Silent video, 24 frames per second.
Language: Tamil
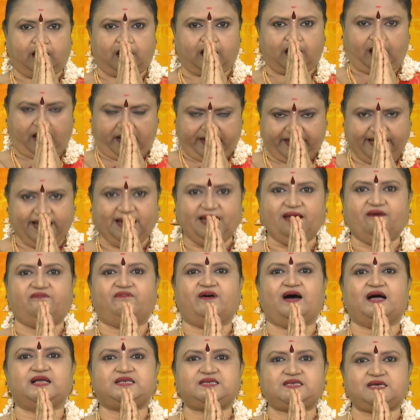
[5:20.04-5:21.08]
காயேன
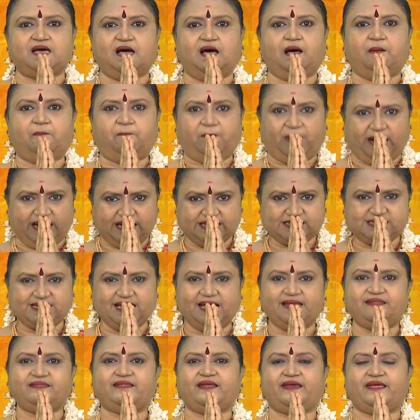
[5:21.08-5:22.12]
வாச்சா
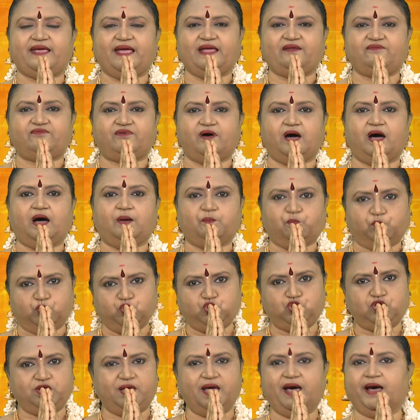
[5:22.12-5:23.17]
மனசேந்திரியைர்வா
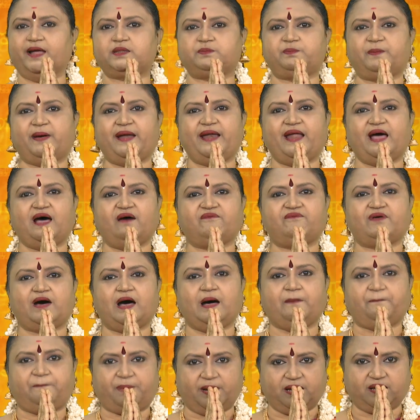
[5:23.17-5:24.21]
புத்தியாத்மனா வா
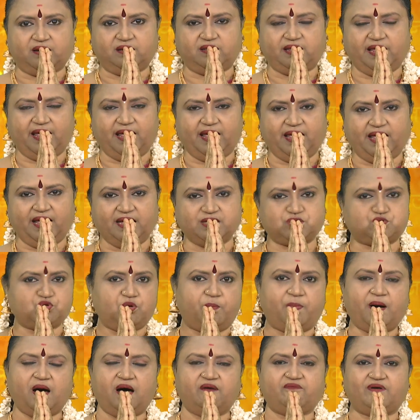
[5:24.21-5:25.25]
பிரகிருதேகே
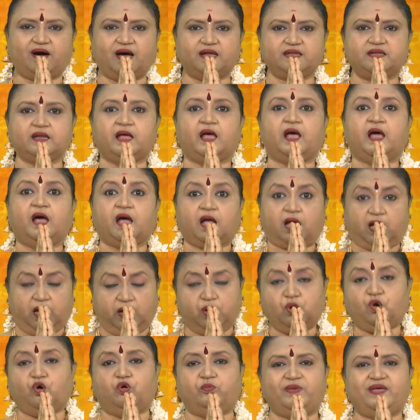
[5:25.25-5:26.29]
ஸ்வபாவாத்
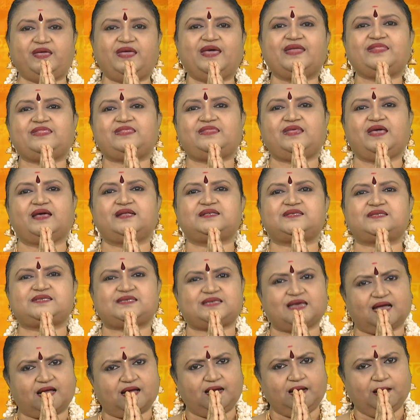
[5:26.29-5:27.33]
கரோமி யத்யத்
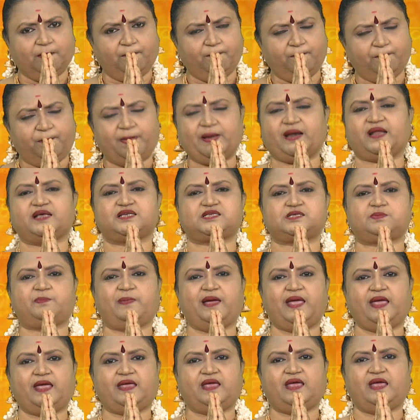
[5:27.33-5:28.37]
சகலம்
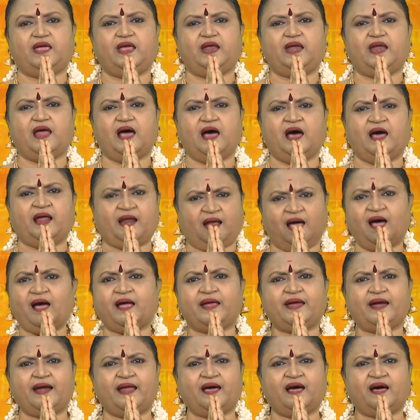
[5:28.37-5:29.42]
பரஸ்மை ஹி
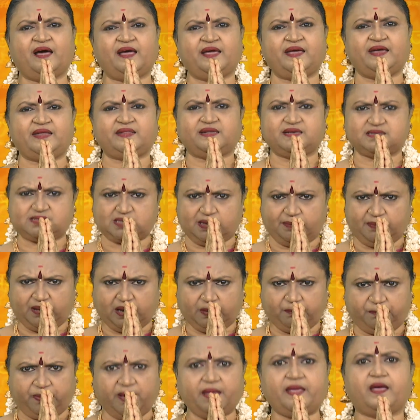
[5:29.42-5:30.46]
நாராயணாயிதி
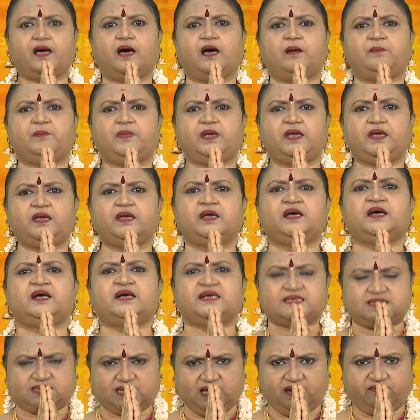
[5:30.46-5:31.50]
சமர்ப்பயாமி
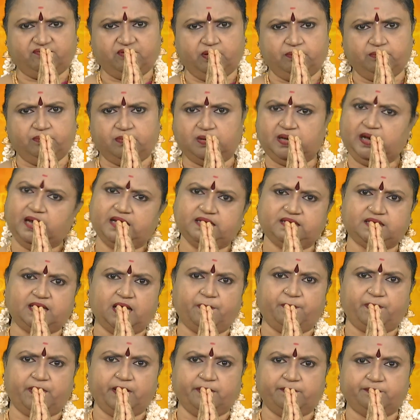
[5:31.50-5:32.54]
சர்வம்
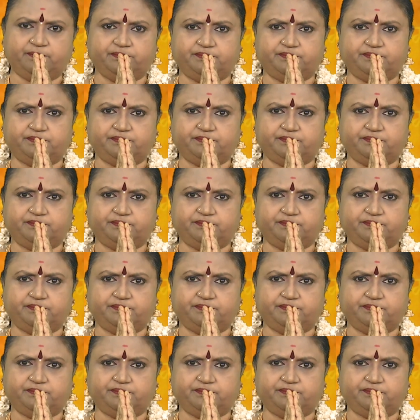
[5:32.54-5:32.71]
லலிதார்ப்பணம்